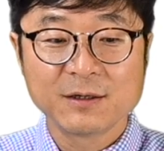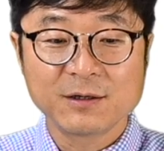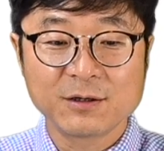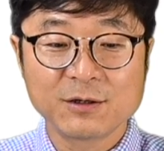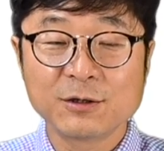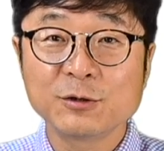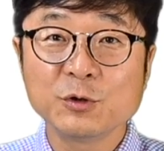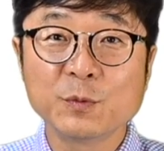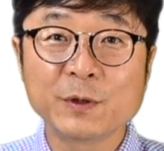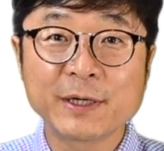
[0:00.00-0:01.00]
어,
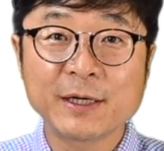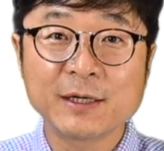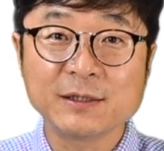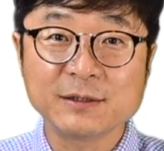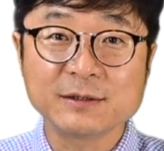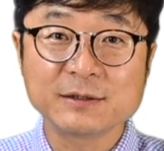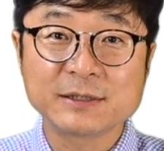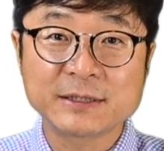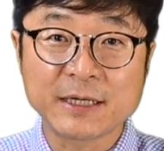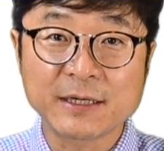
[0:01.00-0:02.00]
이번에
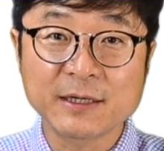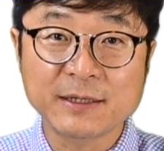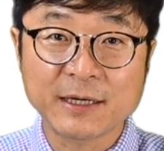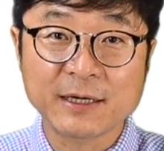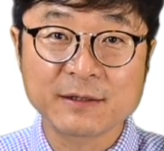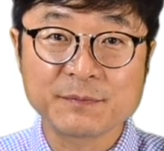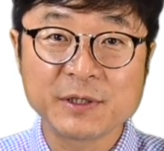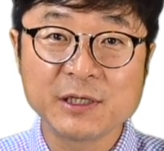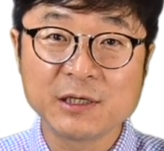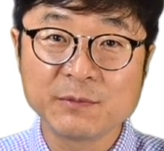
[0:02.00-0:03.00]
재개된
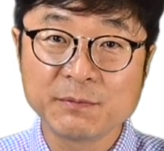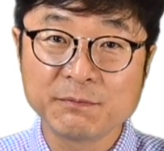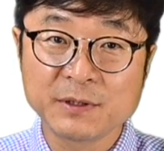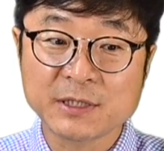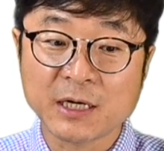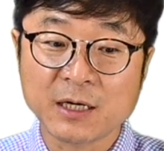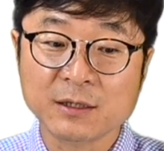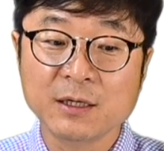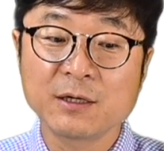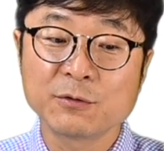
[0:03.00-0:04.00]
비이민 비자
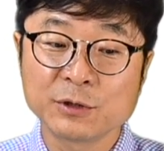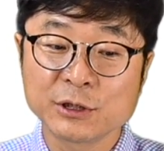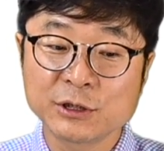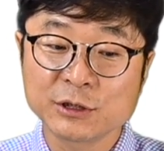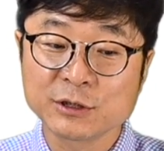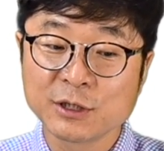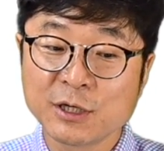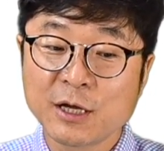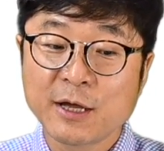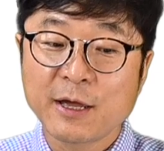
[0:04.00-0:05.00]
캐리고리는
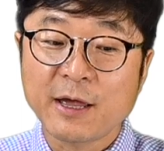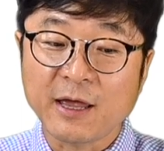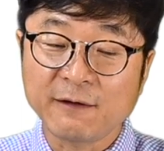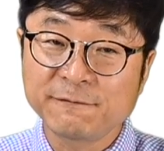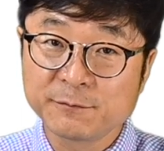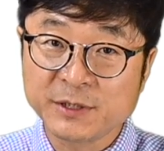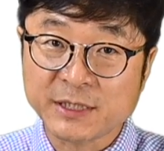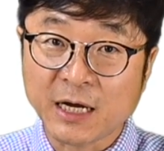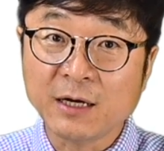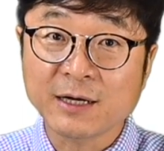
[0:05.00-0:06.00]
F
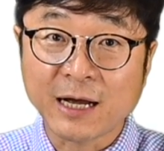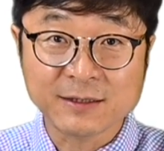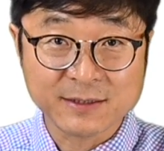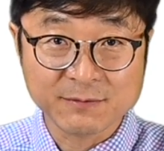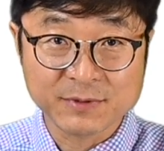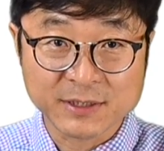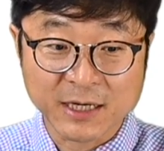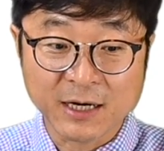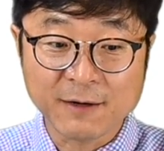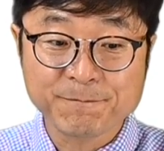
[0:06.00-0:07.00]
비자, 학생
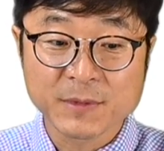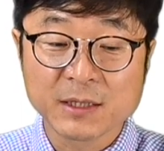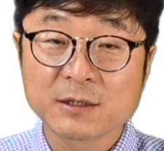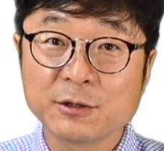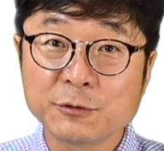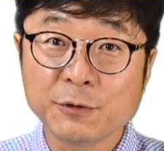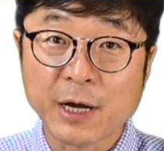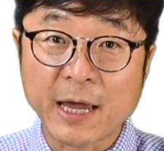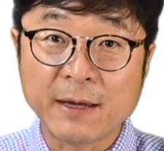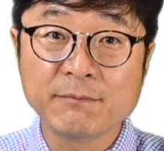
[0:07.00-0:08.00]
비자, 그리고
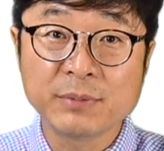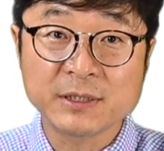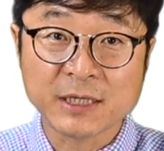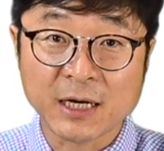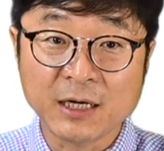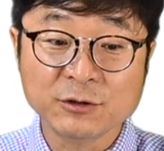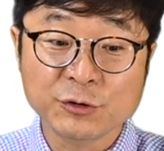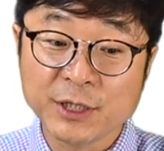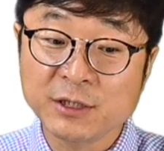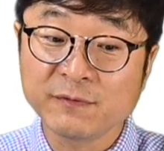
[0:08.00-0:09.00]
M 비자,
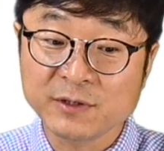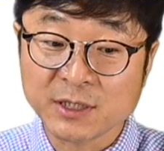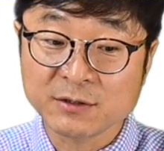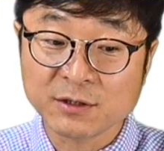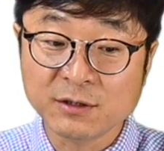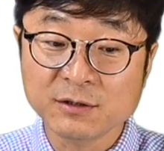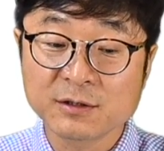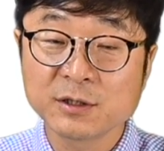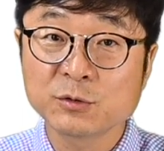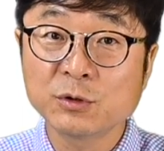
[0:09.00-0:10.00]
트레이니 비자죠.
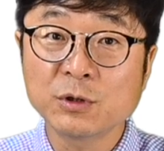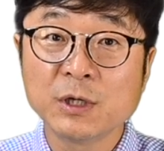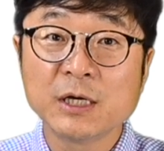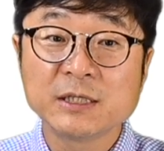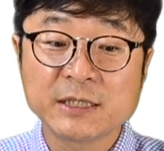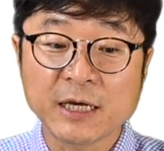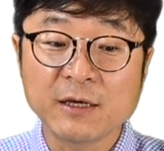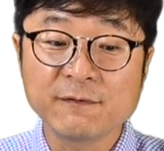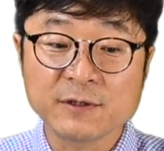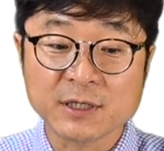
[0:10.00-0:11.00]
그리고
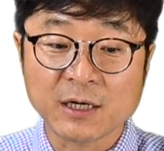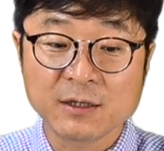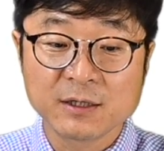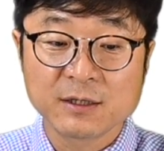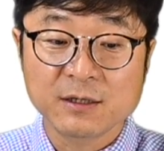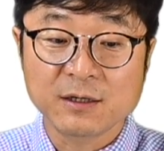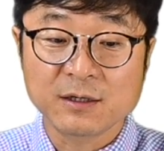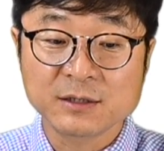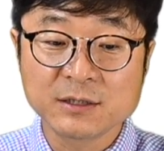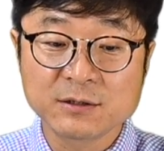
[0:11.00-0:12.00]
J 비자
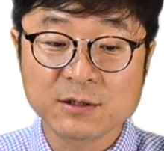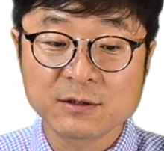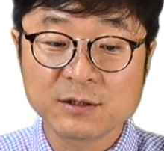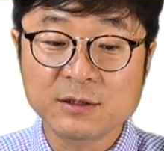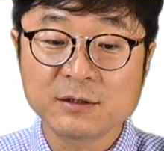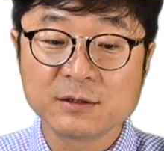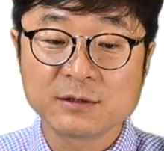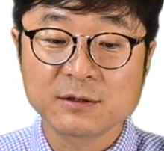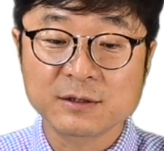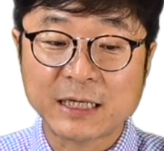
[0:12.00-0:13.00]
어, 신청을
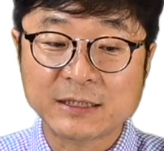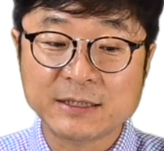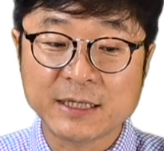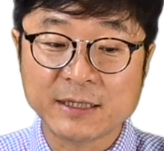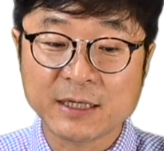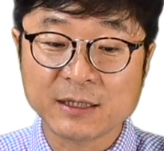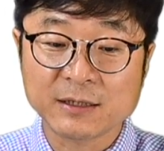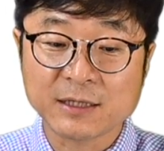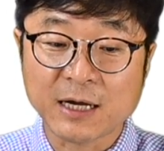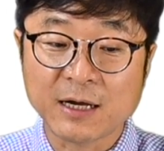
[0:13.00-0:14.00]
어, 다시
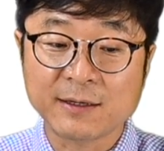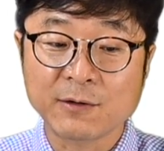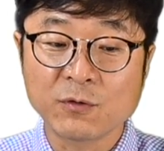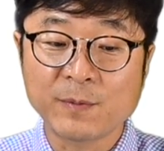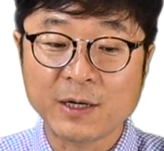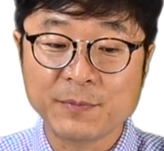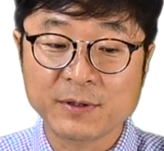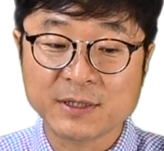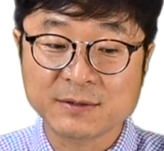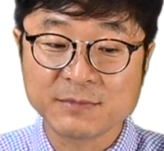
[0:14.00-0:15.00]
재개하겠다라고
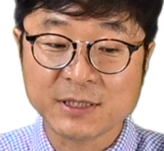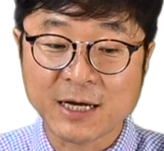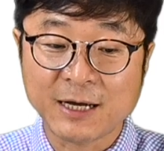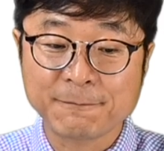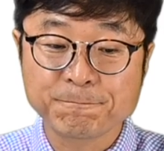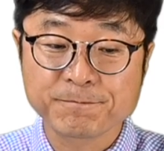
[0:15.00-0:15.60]
발표를 했습니다.